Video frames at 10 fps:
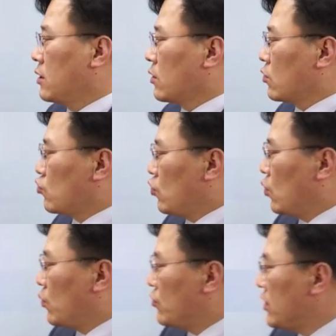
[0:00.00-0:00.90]
그리고
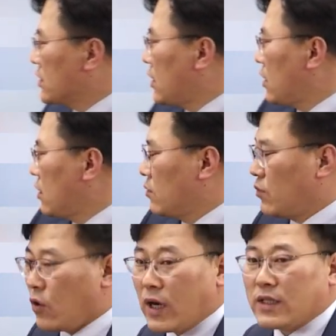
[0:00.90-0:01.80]
주요 분쟁 사례는
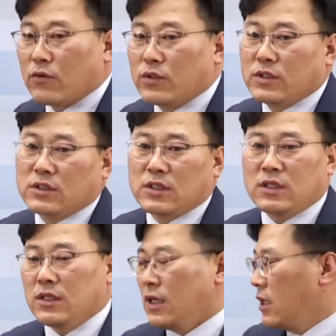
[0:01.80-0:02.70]
뭐가 되고 있는지